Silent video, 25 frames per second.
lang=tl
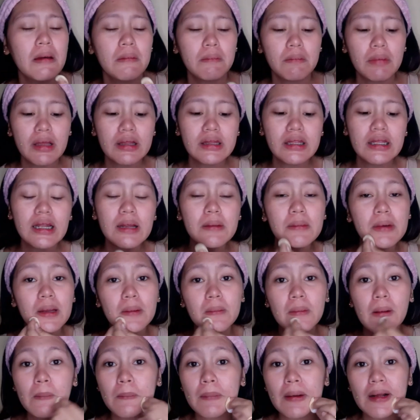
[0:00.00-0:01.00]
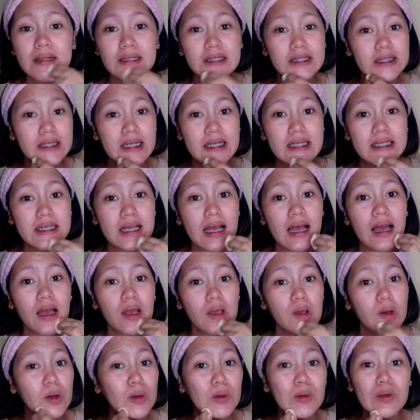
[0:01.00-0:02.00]
Pwede naman mag-patch test nga
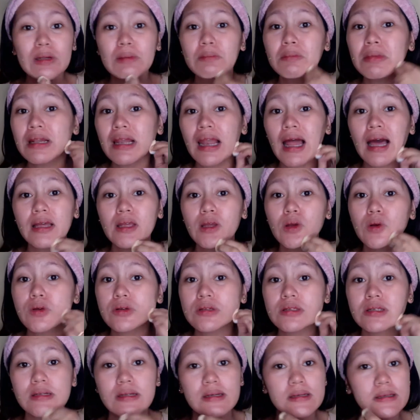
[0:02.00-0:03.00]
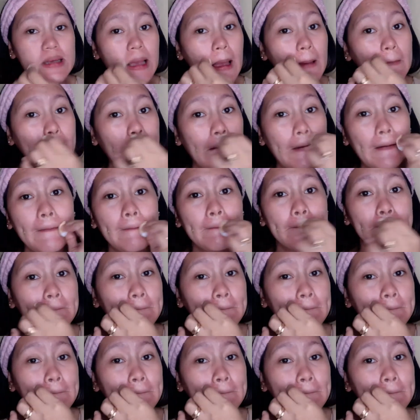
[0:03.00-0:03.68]
kayo. Yun man lagi kong sinasabi.